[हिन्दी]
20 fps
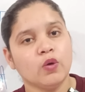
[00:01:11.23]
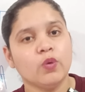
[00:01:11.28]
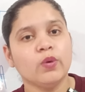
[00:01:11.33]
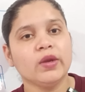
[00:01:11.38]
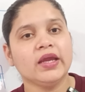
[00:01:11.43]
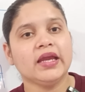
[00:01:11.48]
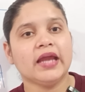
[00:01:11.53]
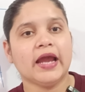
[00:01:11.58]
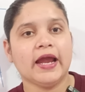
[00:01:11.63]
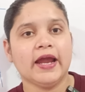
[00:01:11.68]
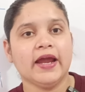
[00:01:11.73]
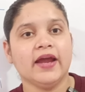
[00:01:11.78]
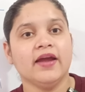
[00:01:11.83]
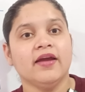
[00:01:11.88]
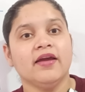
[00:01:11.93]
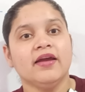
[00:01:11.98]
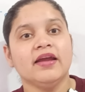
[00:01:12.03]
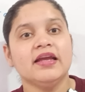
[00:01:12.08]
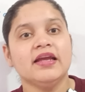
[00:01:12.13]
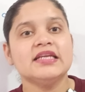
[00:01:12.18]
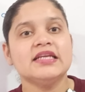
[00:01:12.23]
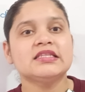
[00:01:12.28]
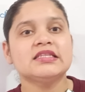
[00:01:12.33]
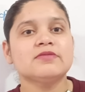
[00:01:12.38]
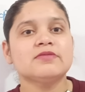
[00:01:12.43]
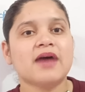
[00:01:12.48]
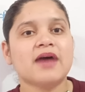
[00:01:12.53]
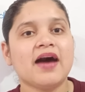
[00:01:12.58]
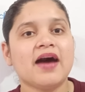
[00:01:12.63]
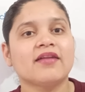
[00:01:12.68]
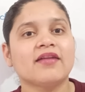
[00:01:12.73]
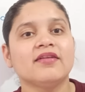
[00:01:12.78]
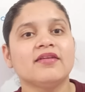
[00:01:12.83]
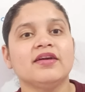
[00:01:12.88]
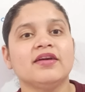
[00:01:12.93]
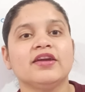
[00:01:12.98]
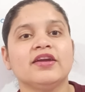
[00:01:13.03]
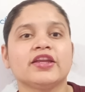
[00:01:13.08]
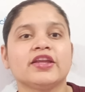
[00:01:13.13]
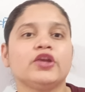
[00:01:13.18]
हुई है इस बार
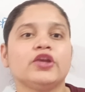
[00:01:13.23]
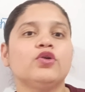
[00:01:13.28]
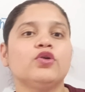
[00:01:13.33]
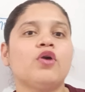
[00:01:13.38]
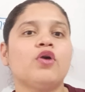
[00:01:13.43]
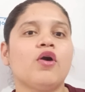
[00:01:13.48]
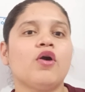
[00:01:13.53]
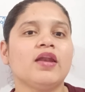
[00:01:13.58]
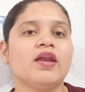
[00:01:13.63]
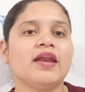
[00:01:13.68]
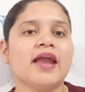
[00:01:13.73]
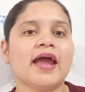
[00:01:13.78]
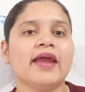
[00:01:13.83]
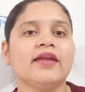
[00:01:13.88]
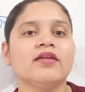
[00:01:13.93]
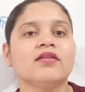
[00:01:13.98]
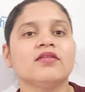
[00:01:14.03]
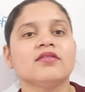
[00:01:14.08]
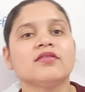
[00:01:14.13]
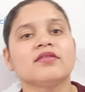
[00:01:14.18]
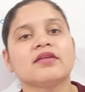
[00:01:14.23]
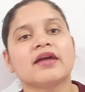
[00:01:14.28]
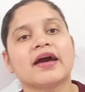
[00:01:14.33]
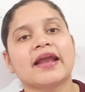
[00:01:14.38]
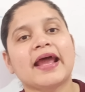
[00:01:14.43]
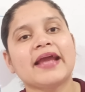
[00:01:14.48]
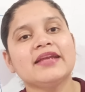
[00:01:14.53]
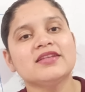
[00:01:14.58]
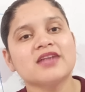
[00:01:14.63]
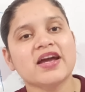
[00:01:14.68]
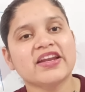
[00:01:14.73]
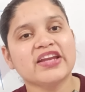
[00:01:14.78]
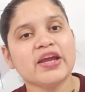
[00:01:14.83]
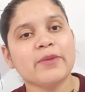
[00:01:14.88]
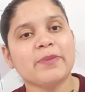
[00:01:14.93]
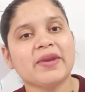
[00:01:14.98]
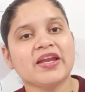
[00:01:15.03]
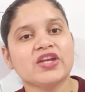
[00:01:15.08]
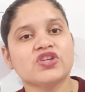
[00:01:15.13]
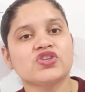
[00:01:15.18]
क्यों ऑनलाइन कराई जा रही है
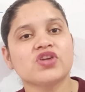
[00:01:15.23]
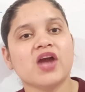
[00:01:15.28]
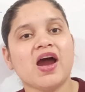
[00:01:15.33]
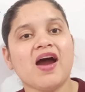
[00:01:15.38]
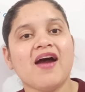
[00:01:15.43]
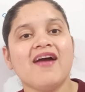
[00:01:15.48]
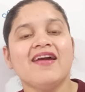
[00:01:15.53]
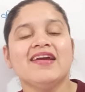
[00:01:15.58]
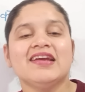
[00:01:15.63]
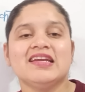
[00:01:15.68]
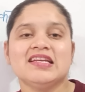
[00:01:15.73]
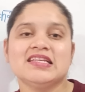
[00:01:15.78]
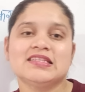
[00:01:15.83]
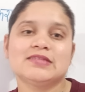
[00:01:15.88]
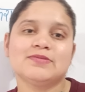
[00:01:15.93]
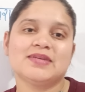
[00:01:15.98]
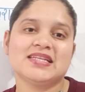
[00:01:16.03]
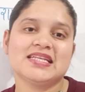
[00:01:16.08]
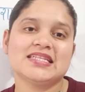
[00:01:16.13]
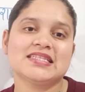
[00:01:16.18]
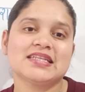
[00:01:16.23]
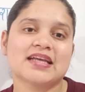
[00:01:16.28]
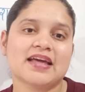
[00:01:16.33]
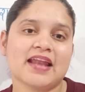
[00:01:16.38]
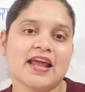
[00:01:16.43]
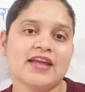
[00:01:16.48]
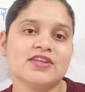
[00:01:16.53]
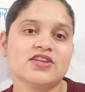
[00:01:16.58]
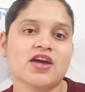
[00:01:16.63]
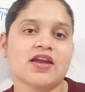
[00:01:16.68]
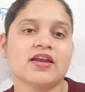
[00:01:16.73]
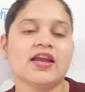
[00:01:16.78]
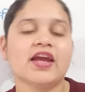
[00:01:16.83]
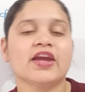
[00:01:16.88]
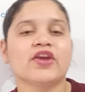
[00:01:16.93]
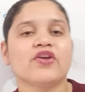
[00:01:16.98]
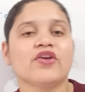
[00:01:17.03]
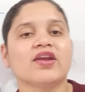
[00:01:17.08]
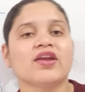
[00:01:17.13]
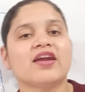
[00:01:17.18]
परीक्षा इस वजह से कराई जा रही है
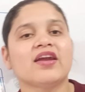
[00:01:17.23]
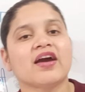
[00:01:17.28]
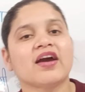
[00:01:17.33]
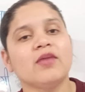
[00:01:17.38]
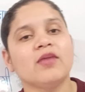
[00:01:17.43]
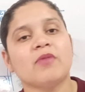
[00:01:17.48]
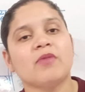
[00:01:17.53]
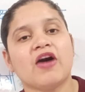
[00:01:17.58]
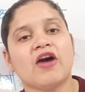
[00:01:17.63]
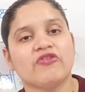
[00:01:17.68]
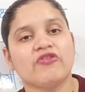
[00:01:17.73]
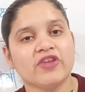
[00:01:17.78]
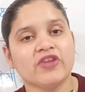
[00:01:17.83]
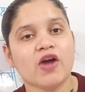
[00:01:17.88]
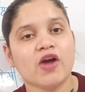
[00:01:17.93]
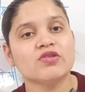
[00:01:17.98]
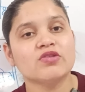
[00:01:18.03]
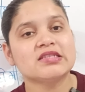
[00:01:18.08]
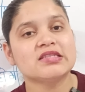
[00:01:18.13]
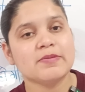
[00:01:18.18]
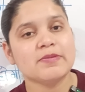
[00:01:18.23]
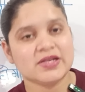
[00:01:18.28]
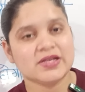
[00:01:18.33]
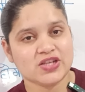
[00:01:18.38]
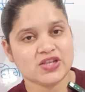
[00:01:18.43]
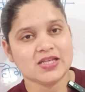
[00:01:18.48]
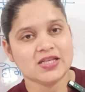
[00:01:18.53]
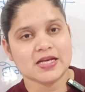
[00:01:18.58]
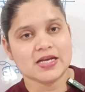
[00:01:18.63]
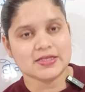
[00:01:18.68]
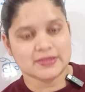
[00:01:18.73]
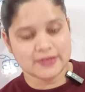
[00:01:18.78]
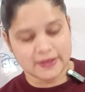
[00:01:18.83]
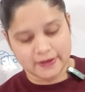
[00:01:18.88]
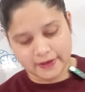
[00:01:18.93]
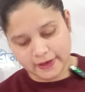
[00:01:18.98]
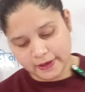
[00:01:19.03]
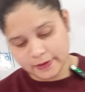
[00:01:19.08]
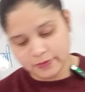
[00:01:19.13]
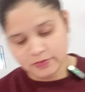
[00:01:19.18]
क्योंकि नकल माफियाओं से बचा जा
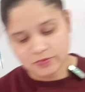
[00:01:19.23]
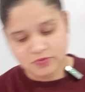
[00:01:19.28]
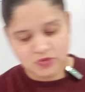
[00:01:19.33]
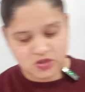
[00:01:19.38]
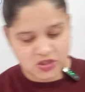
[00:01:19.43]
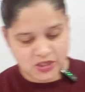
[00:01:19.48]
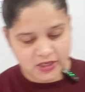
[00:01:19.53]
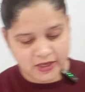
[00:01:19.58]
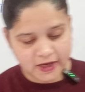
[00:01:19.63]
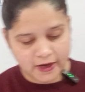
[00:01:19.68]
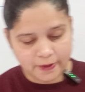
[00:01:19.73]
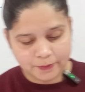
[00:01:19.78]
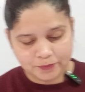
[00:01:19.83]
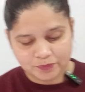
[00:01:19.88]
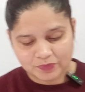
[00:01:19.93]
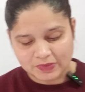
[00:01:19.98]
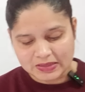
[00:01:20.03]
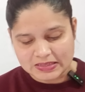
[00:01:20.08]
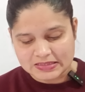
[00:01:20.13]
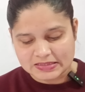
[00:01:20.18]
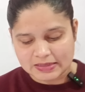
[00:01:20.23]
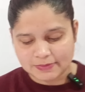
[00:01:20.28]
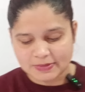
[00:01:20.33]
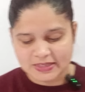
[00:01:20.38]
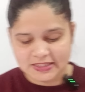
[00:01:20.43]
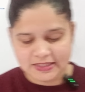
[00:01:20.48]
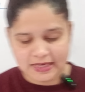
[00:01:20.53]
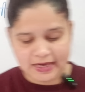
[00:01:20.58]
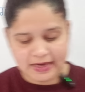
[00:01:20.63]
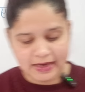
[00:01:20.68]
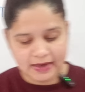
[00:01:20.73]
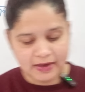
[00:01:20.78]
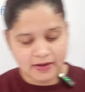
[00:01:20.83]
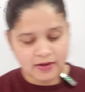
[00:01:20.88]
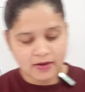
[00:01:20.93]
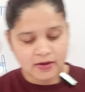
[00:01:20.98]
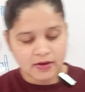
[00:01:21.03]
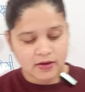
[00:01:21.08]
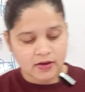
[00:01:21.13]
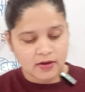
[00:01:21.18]
सके ठीक है समझ गए
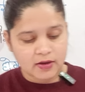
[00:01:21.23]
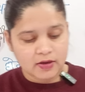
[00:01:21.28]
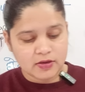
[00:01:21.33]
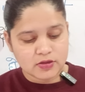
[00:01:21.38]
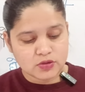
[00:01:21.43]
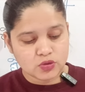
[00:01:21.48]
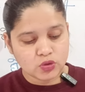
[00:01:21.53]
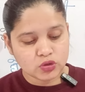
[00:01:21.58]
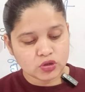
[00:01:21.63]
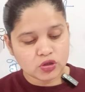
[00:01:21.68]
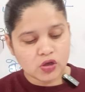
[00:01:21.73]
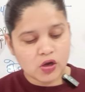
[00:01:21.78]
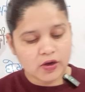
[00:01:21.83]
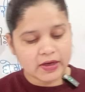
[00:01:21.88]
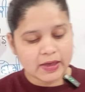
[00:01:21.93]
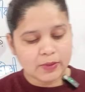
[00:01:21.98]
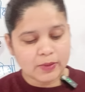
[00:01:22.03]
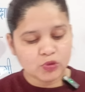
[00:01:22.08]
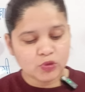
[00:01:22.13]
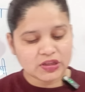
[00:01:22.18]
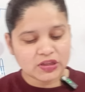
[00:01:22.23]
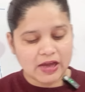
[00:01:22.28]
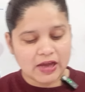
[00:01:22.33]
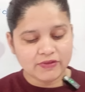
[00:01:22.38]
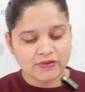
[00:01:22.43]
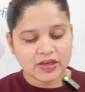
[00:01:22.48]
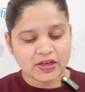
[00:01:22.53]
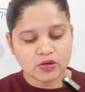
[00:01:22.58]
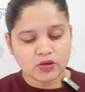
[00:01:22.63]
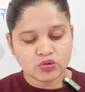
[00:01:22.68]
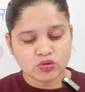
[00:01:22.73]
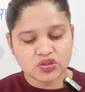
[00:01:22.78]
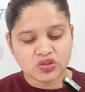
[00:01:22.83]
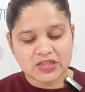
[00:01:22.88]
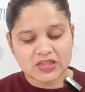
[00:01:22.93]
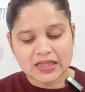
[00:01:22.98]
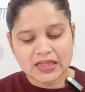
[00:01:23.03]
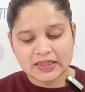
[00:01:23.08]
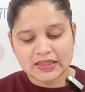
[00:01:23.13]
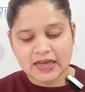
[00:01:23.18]
सूत्रों के मुताबिक
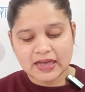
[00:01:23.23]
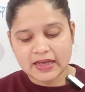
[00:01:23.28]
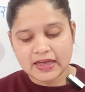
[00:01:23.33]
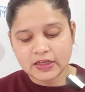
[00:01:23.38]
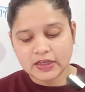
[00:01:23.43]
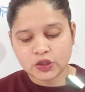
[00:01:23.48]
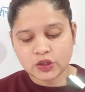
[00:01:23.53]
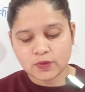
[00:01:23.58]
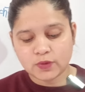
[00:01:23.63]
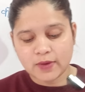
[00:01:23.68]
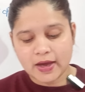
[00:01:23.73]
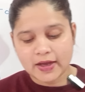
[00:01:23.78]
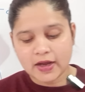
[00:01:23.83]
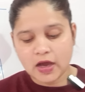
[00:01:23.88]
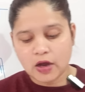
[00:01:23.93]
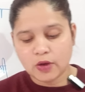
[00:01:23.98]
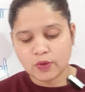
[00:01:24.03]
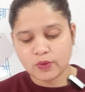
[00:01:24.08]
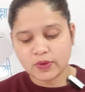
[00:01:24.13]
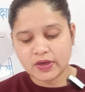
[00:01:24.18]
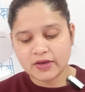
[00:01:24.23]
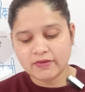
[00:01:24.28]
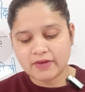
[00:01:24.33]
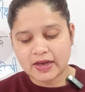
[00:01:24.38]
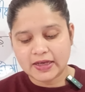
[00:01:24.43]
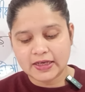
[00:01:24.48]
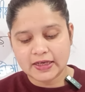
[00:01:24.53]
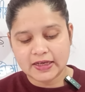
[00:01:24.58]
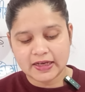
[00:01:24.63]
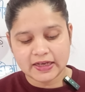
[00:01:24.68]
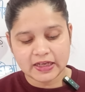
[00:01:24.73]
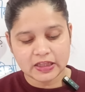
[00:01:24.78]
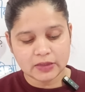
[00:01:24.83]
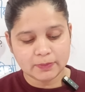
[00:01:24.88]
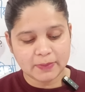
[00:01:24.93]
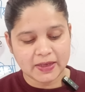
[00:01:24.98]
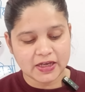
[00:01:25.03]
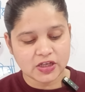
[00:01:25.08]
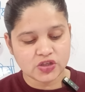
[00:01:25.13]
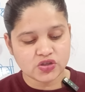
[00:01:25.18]
अधिकारी द्वारा होने वाली लिखित
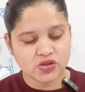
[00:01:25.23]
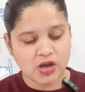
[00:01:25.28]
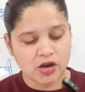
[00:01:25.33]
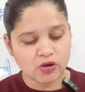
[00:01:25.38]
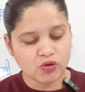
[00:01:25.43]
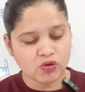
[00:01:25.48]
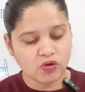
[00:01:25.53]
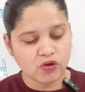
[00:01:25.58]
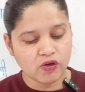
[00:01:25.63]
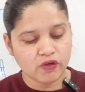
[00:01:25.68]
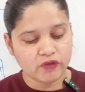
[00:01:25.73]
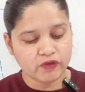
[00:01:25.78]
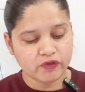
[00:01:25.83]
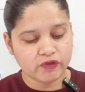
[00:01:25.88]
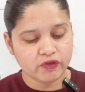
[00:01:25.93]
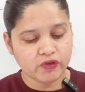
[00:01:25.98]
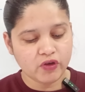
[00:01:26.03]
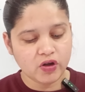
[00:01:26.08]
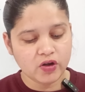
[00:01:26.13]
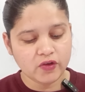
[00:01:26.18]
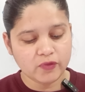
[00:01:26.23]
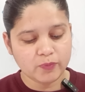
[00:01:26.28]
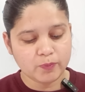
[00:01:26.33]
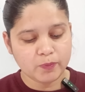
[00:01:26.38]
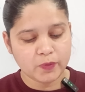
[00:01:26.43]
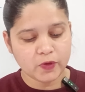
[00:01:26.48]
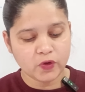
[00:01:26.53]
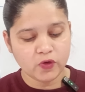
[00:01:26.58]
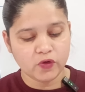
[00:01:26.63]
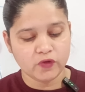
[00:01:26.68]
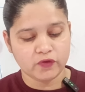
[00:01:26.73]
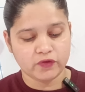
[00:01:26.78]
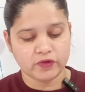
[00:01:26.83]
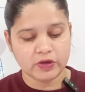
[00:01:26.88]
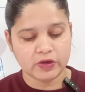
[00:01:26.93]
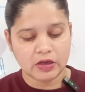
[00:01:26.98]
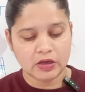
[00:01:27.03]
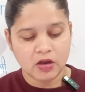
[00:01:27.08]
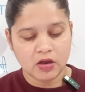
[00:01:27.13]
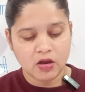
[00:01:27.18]
परीक्षा को फुल प्रूफ